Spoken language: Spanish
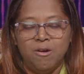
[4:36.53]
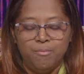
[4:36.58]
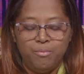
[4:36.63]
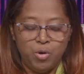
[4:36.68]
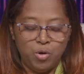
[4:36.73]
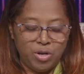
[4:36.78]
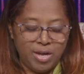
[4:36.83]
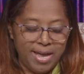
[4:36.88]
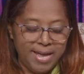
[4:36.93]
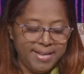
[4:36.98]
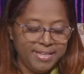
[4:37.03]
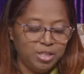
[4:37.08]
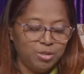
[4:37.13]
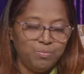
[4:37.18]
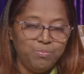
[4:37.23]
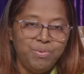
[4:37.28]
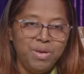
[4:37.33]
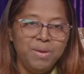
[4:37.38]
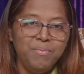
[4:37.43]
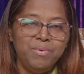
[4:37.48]
Porque
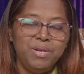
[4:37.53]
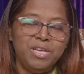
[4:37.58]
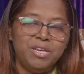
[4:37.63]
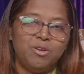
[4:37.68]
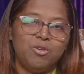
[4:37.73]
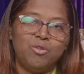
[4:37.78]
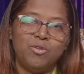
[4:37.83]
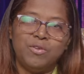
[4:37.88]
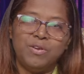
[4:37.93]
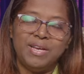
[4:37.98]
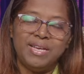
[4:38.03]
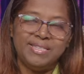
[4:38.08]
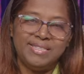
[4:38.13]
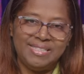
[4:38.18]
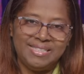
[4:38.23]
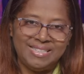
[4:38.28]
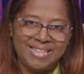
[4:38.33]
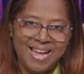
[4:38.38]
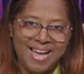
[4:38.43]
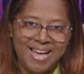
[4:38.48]
es bíblico,
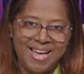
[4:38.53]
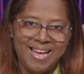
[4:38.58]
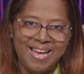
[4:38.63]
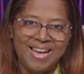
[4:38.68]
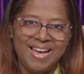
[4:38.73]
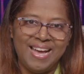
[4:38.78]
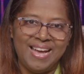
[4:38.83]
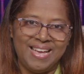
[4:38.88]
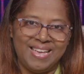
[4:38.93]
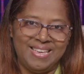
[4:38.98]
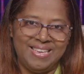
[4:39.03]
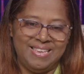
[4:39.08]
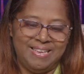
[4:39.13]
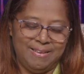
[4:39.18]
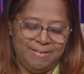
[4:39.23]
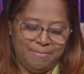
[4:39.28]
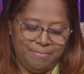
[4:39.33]
está ahí.